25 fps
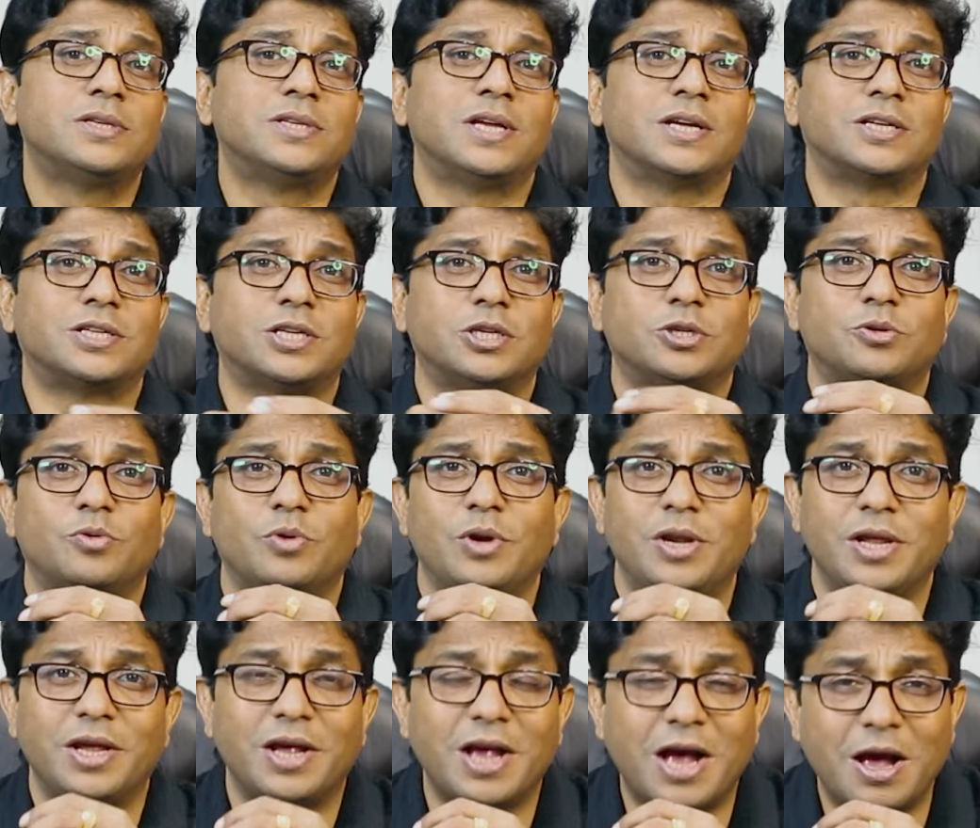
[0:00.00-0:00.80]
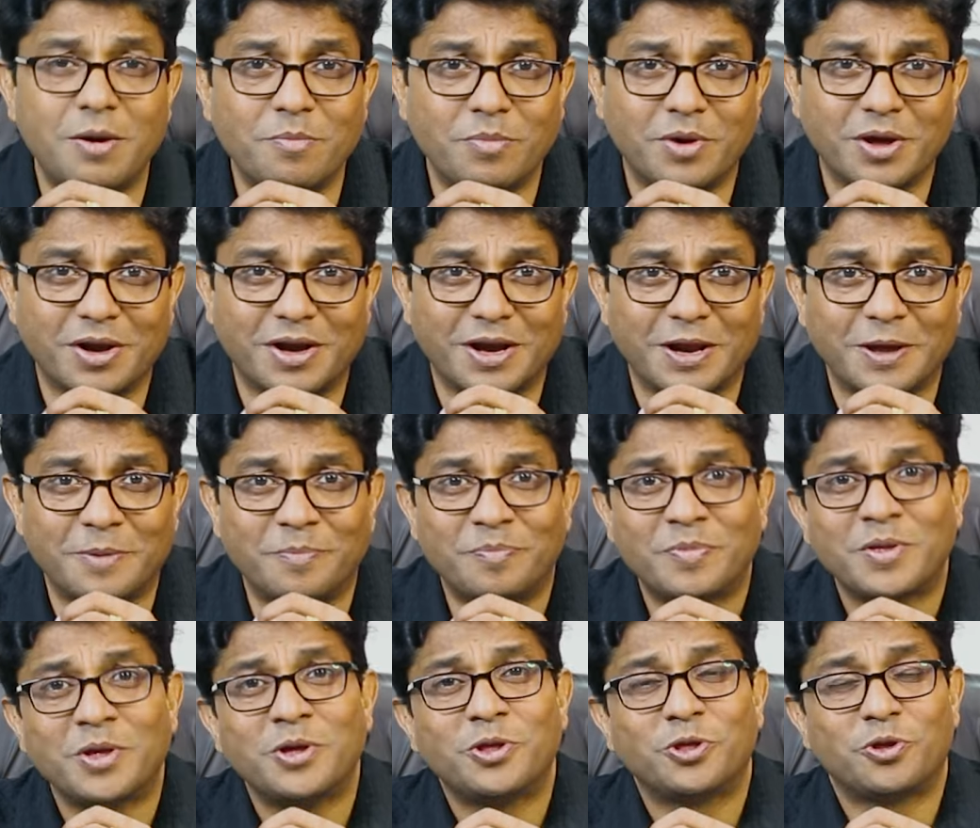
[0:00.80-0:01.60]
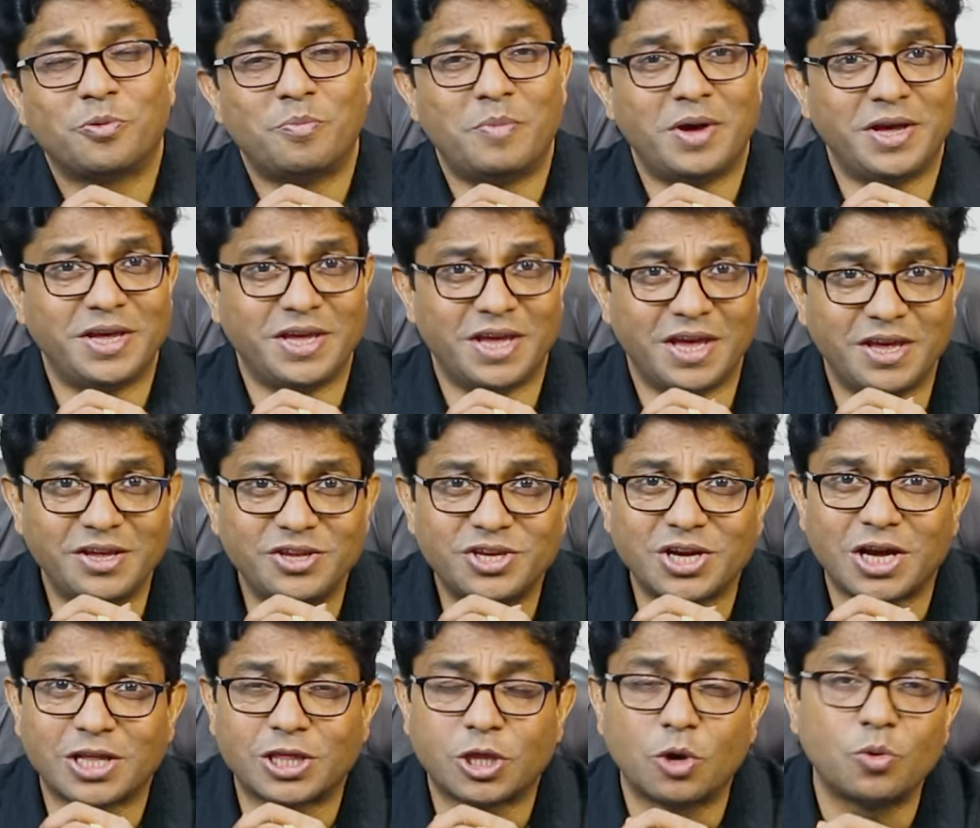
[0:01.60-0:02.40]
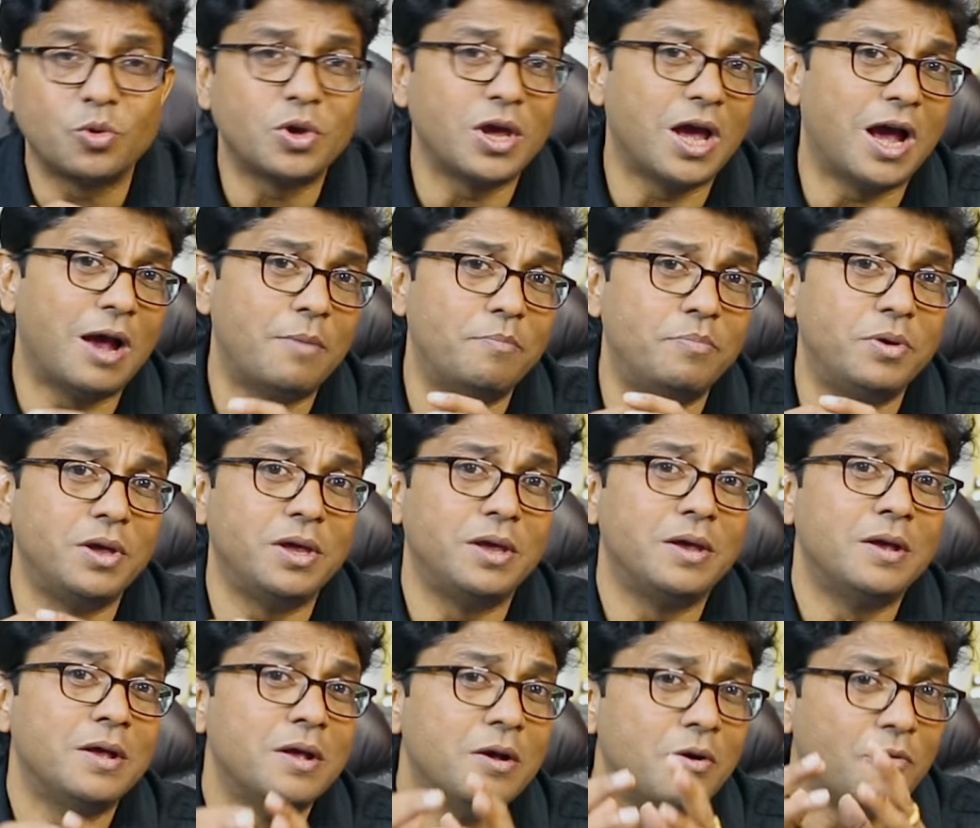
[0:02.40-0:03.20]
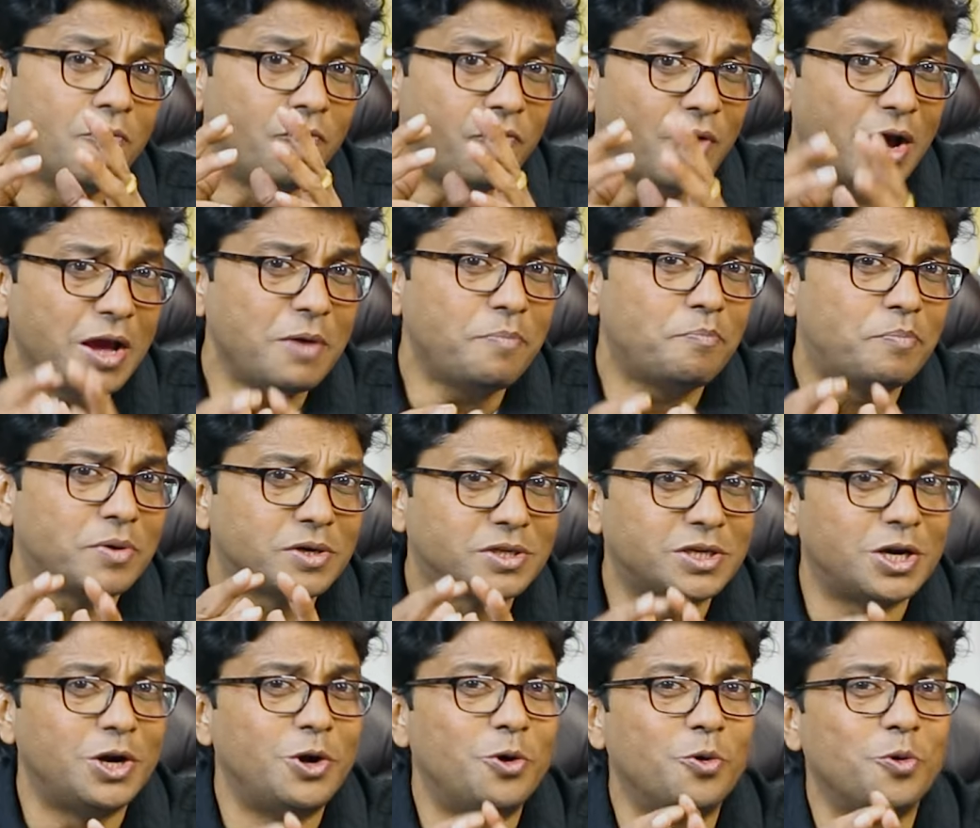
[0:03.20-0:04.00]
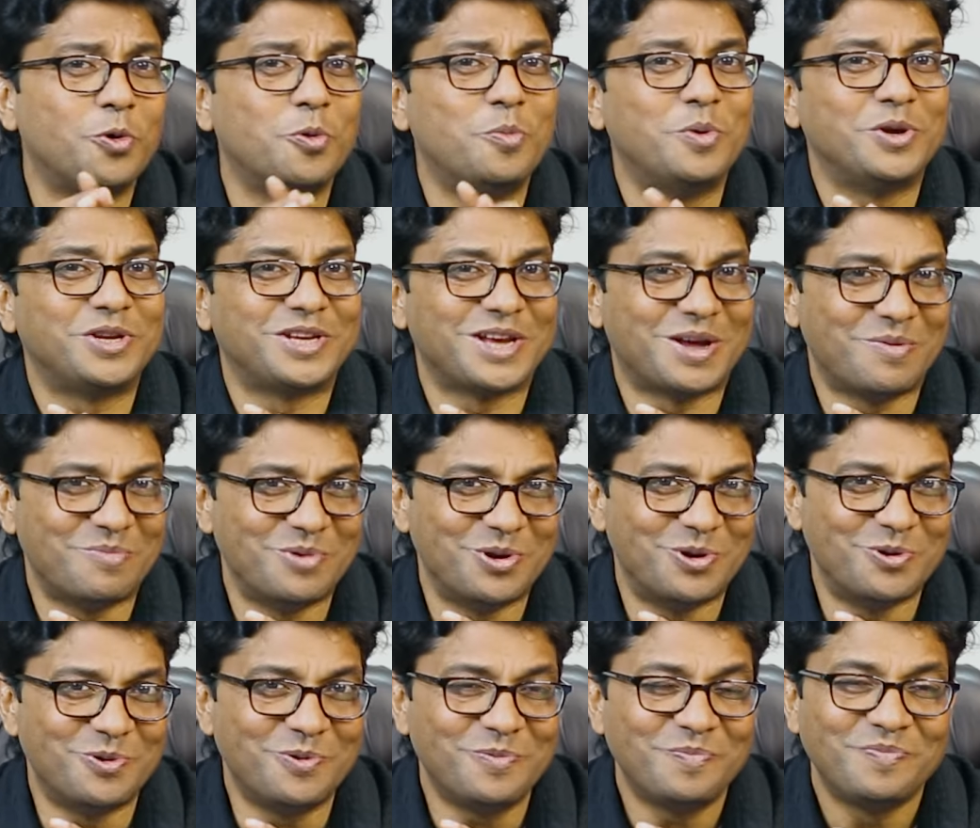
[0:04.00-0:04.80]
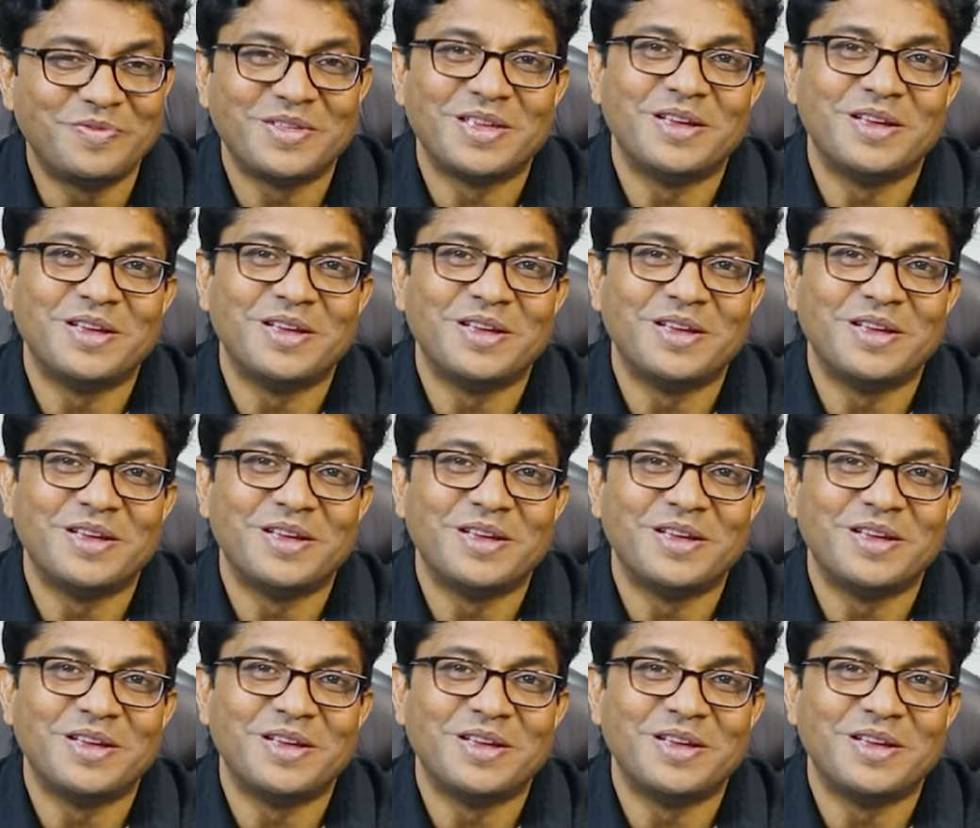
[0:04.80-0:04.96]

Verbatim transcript: सक्सेसफुली काम कर रहे हैं तो मैं यही चाहता हूँ कि आप भी फाइव परसेंट लोगों में शामिल हों